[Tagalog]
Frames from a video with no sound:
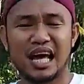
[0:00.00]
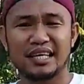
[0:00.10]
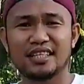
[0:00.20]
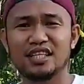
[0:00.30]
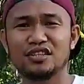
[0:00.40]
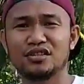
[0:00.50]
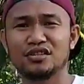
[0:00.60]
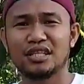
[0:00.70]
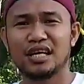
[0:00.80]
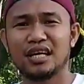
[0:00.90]
kahit
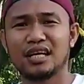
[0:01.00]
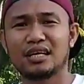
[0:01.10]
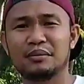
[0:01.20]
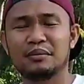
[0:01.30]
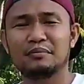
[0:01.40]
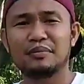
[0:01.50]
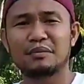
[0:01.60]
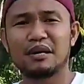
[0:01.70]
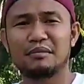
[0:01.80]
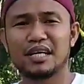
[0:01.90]
ano na
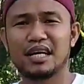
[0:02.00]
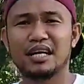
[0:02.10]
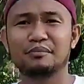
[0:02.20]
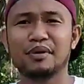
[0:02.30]
pamamaraan.